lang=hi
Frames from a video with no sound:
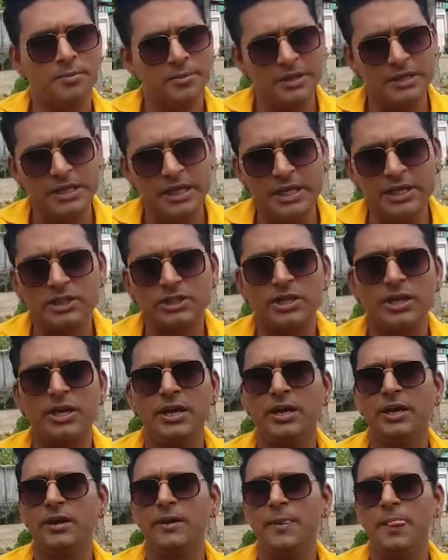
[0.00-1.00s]
अपने देश
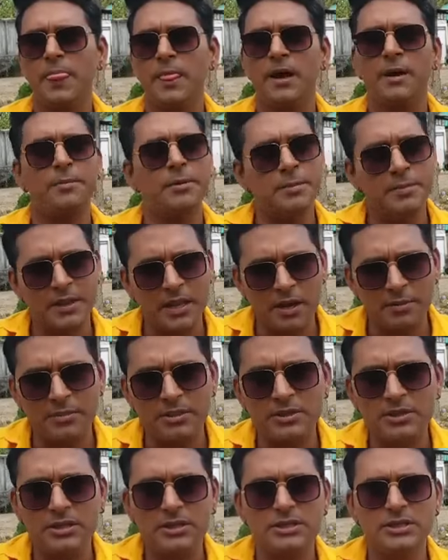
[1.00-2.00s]
के अपने
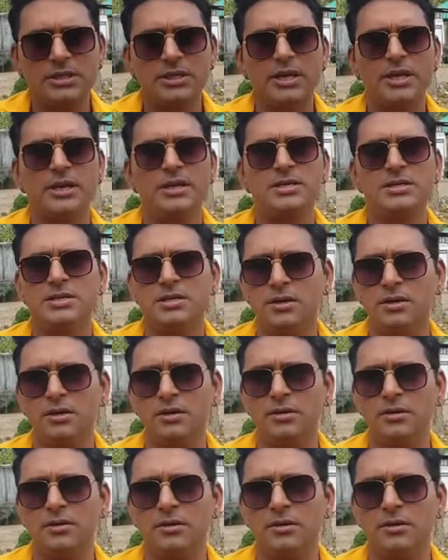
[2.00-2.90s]
प्रधानमंत्री जी के इस